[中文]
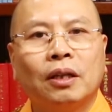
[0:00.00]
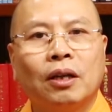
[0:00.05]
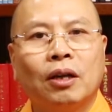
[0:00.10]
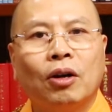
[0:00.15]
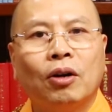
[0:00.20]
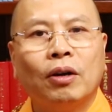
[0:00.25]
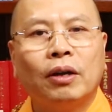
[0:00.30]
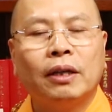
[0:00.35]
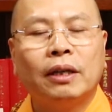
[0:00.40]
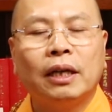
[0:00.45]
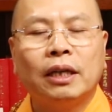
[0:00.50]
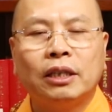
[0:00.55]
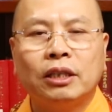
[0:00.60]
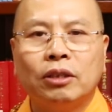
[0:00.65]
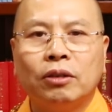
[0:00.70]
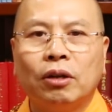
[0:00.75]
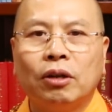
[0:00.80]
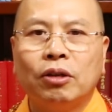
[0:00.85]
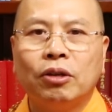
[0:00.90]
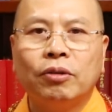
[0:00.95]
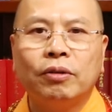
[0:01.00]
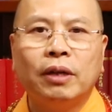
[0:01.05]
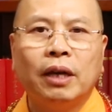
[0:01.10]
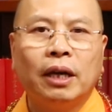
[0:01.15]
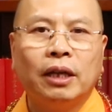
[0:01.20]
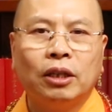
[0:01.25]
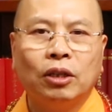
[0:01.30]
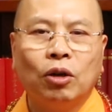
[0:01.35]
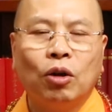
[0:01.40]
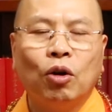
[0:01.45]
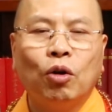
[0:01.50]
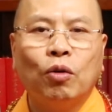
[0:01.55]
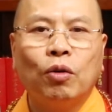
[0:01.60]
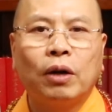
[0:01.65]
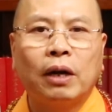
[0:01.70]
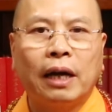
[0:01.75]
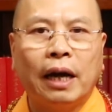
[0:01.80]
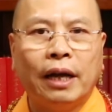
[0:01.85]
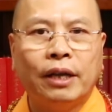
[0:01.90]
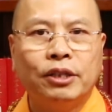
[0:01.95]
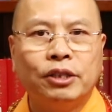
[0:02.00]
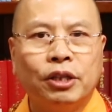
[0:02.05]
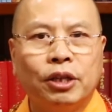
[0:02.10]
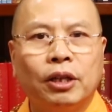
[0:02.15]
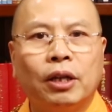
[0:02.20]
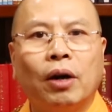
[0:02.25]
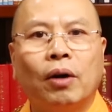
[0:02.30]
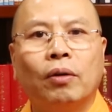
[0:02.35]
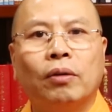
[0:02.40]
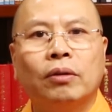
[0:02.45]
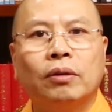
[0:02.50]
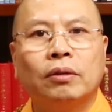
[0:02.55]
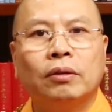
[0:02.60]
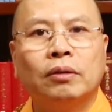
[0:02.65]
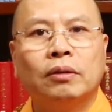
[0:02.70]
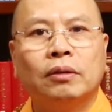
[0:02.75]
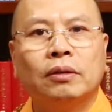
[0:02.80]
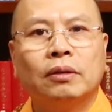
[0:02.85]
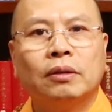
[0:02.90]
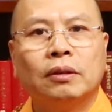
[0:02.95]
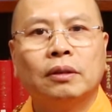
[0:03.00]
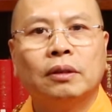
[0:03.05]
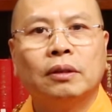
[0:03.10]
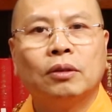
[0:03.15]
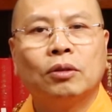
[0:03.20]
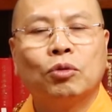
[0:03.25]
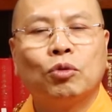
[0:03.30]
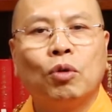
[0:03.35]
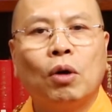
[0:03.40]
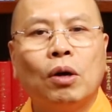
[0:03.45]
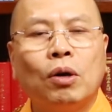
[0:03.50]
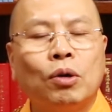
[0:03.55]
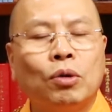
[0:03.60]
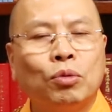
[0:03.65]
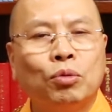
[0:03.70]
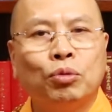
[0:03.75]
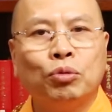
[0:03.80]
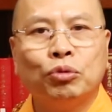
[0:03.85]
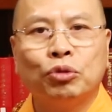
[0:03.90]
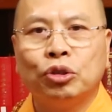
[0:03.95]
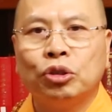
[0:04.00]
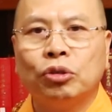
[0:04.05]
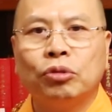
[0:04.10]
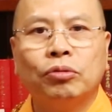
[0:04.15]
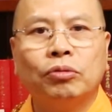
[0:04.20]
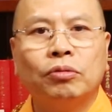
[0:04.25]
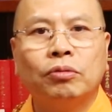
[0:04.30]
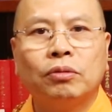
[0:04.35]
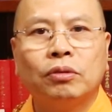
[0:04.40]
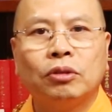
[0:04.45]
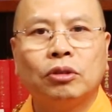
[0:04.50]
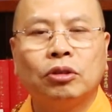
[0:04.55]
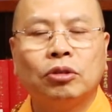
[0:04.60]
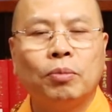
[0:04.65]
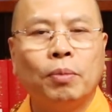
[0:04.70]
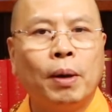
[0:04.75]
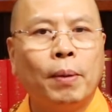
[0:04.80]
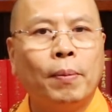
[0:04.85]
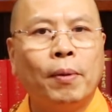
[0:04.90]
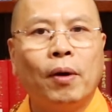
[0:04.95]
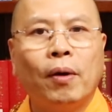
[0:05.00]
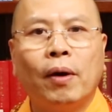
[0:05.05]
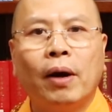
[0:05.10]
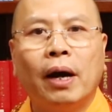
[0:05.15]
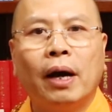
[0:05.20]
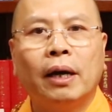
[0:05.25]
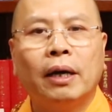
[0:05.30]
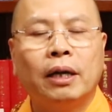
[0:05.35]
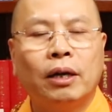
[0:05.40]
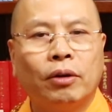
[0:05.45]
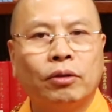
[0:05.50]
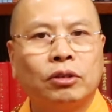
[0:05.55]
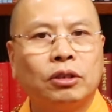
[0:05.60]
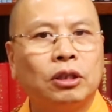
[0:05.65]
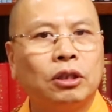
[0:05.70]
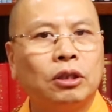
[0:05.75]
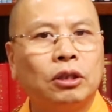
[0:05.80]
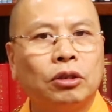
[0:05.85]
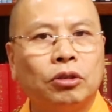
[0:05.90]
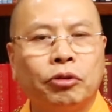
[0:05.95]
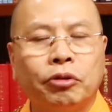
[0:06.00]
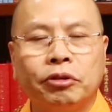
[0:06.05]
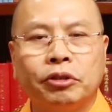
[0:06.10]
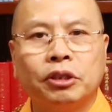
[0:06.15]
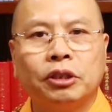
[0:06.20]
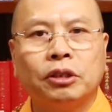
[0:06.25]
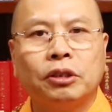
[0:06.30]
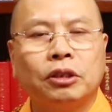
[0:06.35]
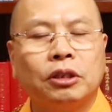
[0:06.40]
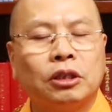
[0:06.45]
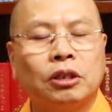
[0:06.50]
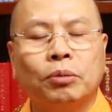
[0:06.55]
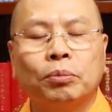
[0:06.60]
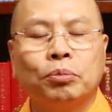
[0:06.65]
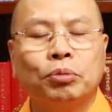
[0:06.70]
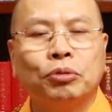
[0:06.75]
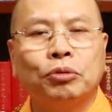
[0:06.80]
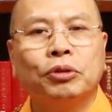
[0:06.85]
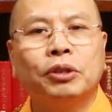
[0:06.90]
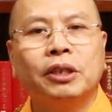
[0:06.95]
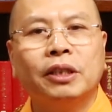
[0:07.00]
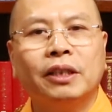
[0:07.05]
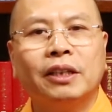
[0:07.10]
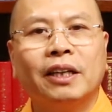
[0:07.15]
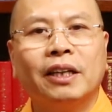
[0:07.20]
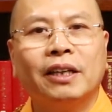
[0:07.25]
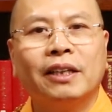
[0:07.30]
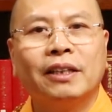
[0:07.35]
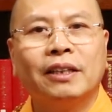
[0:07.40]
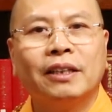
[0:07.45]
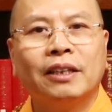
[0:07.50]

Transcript: 后来他修了六年以后，感觉到。光苦修是没办法了生脱死证菩提的，